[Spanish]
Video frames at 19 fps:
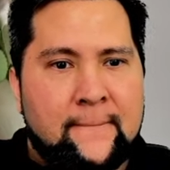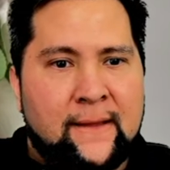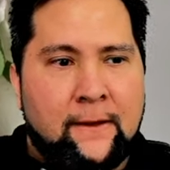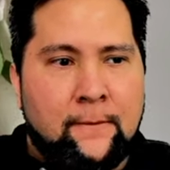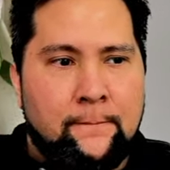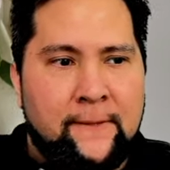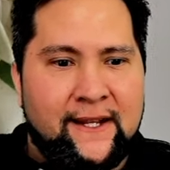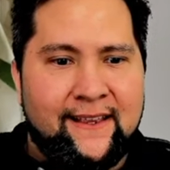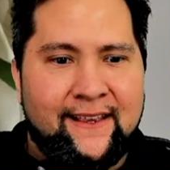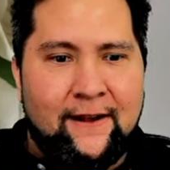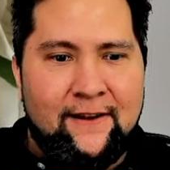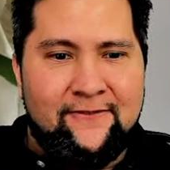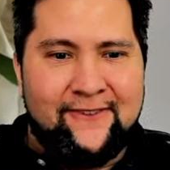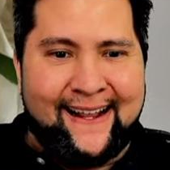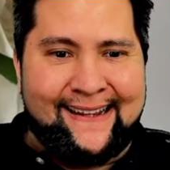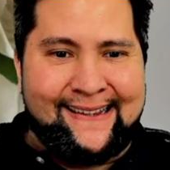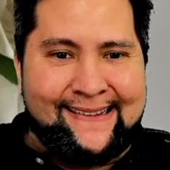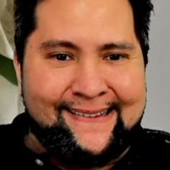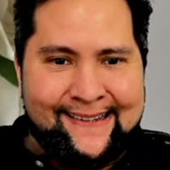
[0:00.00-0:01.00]
Viene del
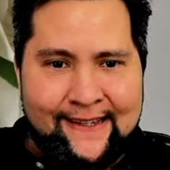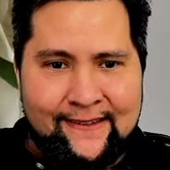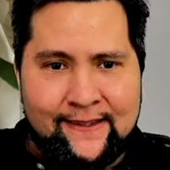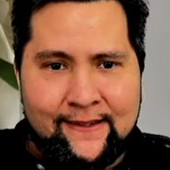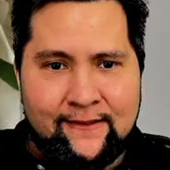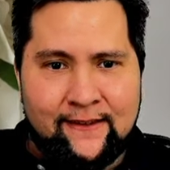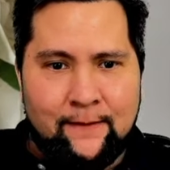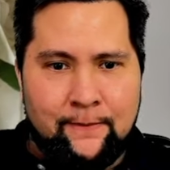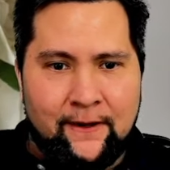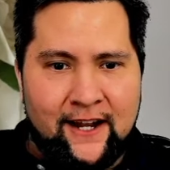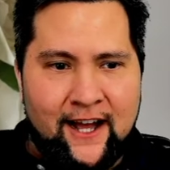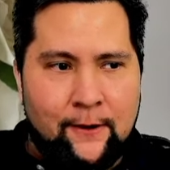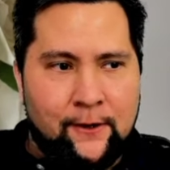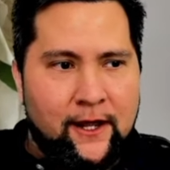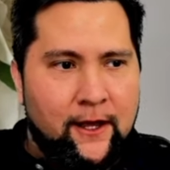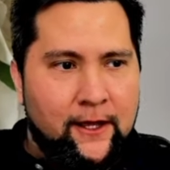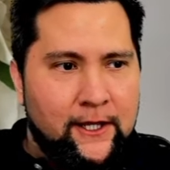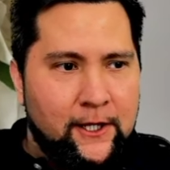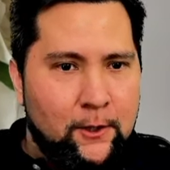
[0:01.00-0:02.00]
francés esta
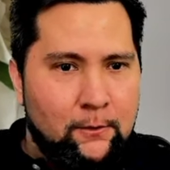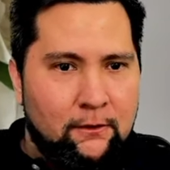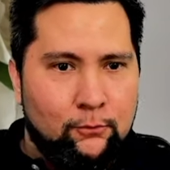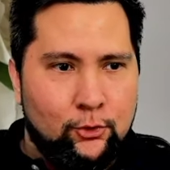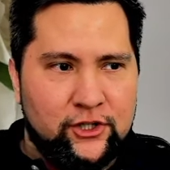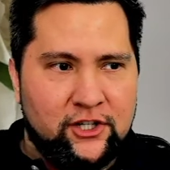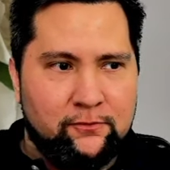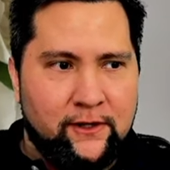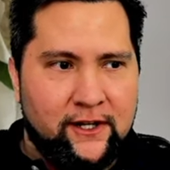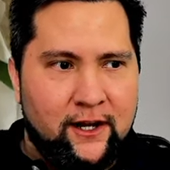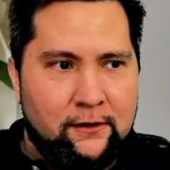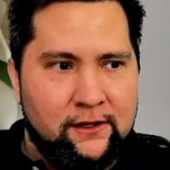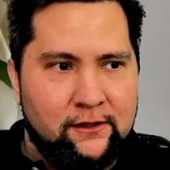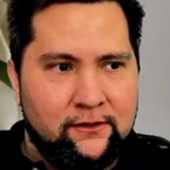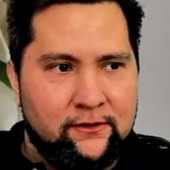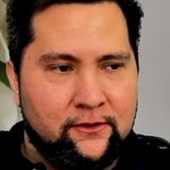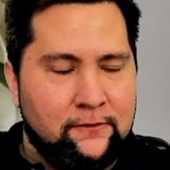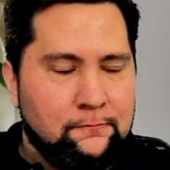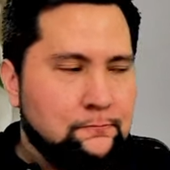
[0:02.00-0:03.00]
palabra y como muchas
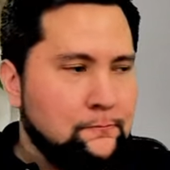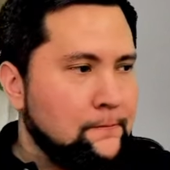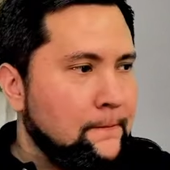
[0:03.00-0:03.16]
palabras